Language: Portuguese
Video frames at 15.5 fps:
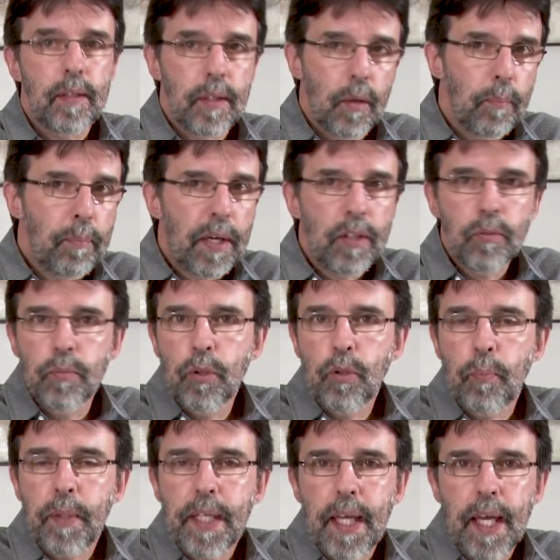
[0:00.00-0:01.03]
E é um país
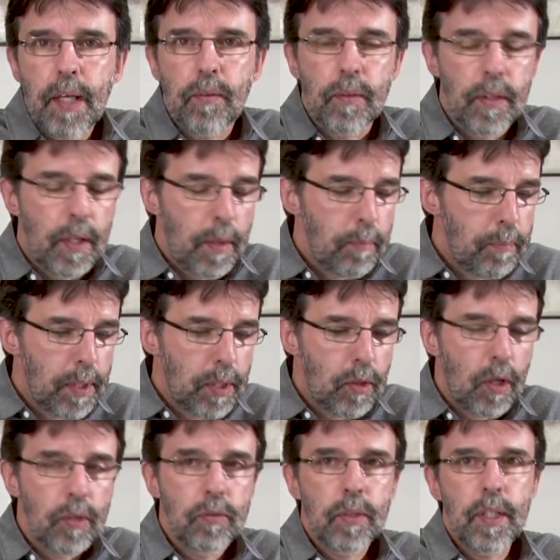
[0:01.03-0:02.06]
muito pequeno,
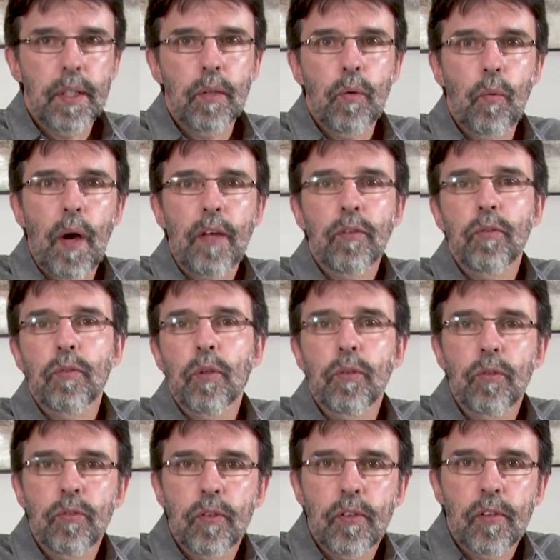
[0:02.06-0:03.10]
menor do que quase
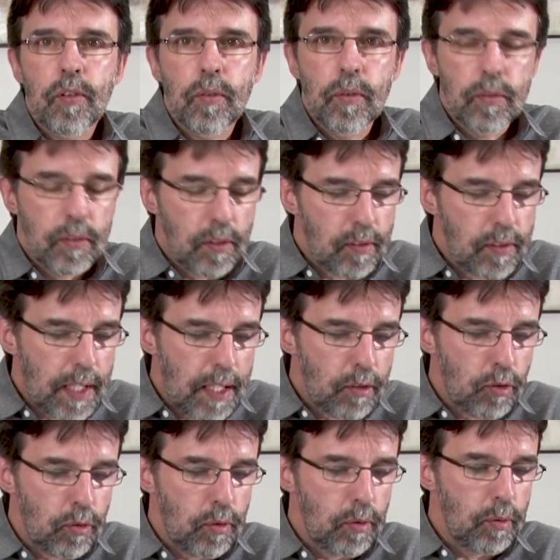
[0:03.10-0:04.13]
todos os, os
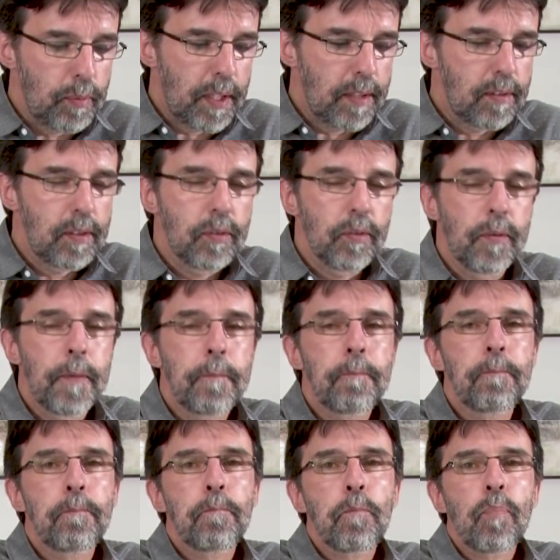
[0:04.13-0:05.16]
estados do Brasil.
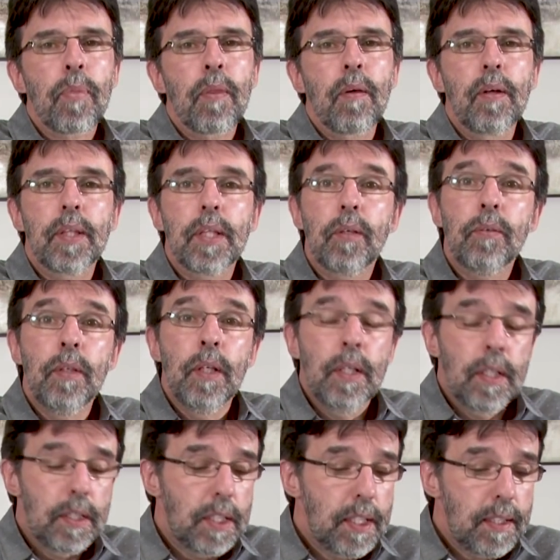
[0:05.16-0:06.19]
Então,
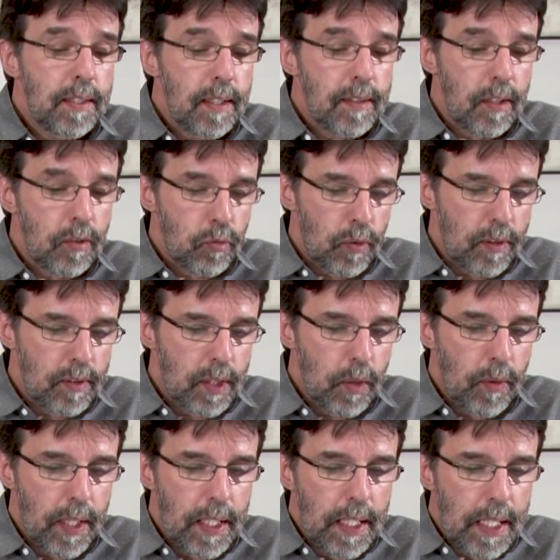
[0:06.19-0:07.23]
diante dessa
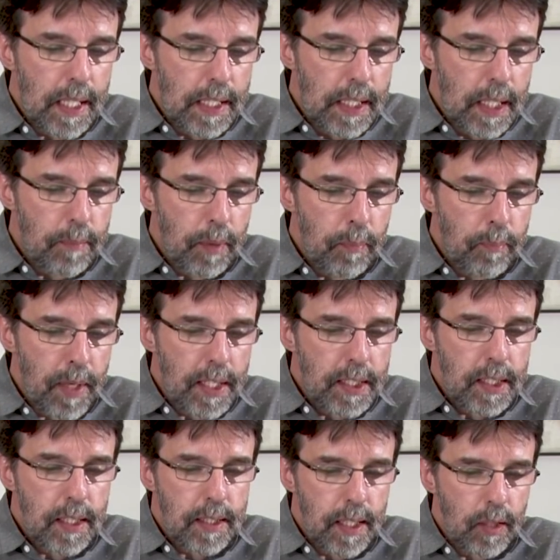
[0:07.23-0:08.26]
situação, ele clama e
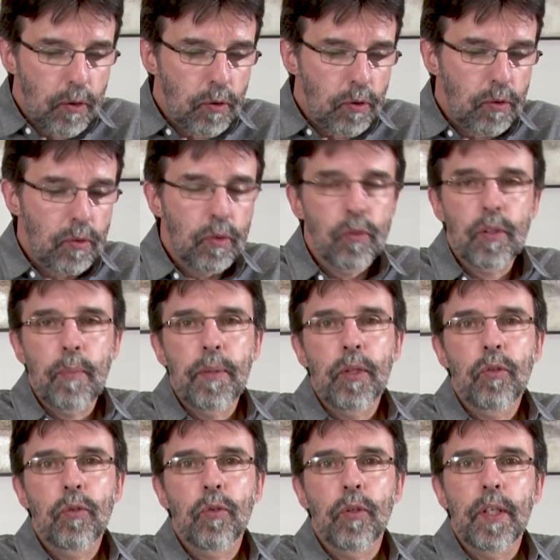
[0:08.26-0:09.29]
pede que Deus os
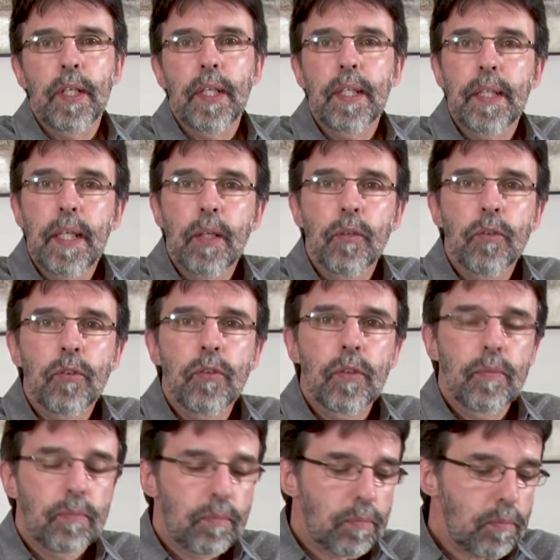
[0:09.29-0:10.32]
abençoe, que Deus